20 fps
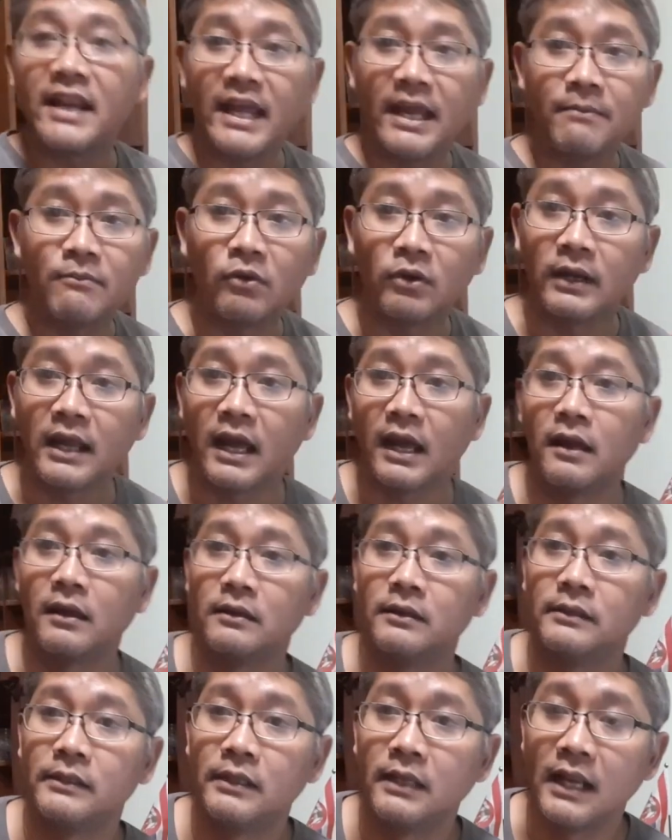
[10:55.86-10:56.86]
มหมดอ่ะ
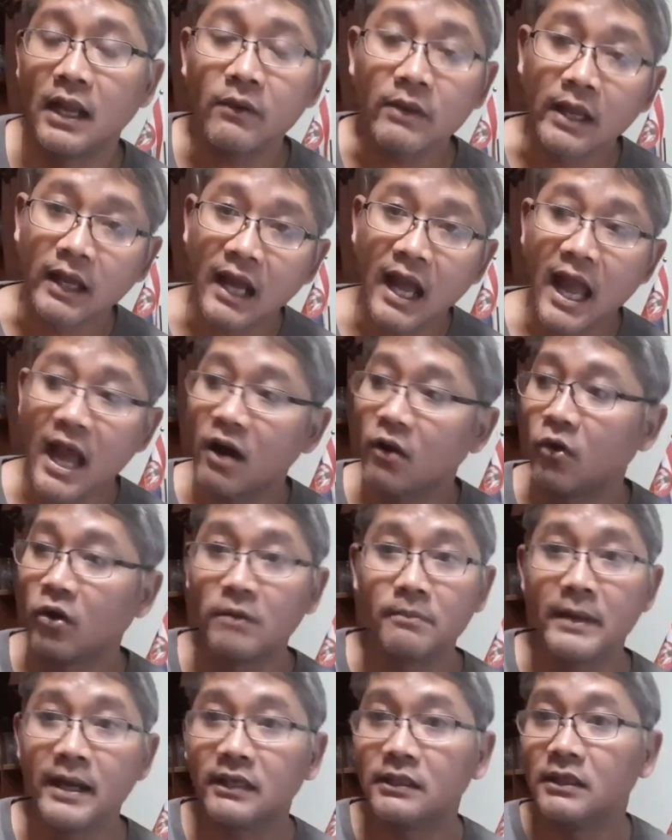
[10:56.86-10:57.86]
แล้วอีกห้าคน
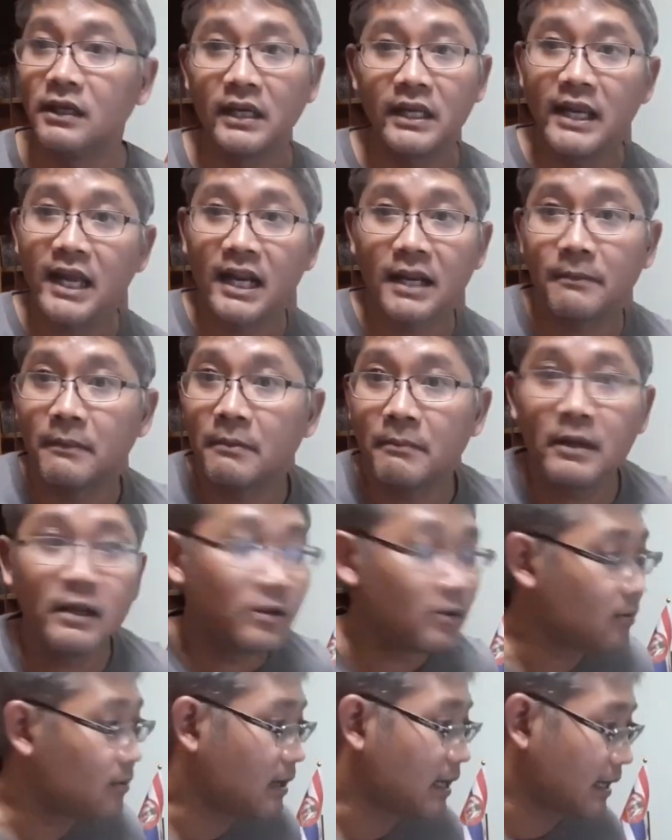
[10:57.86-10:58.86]
แม่งถือเยี่ยอะไรมันไม่รู้
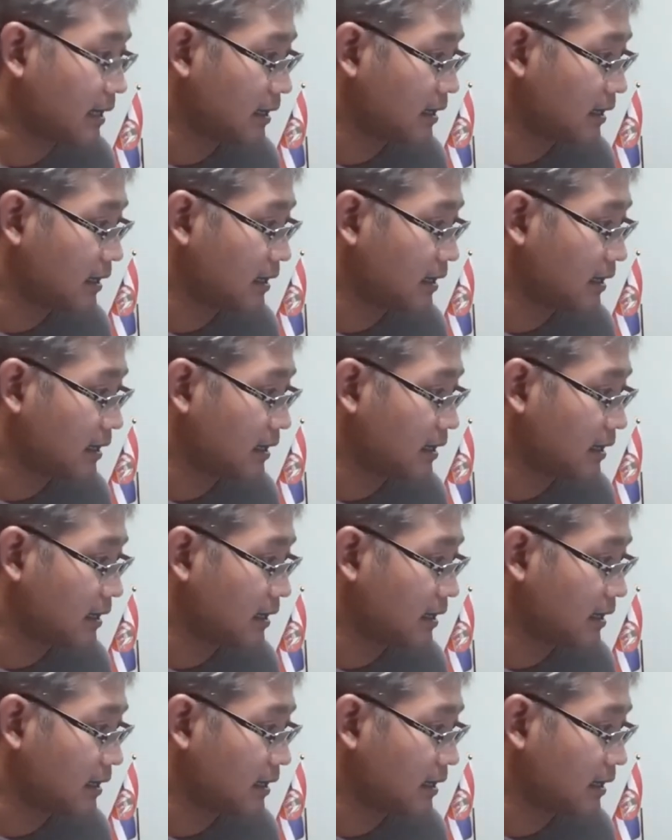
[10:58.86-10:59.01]
อ่ะ